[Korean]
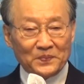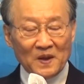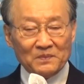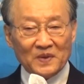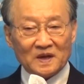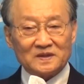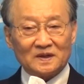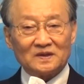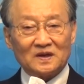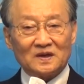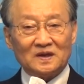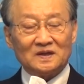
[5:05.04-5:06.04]
뺀
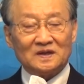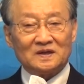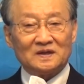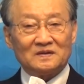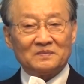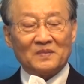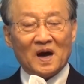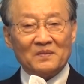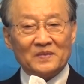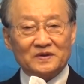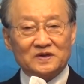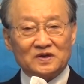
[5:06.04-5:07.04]
백성들은 마음에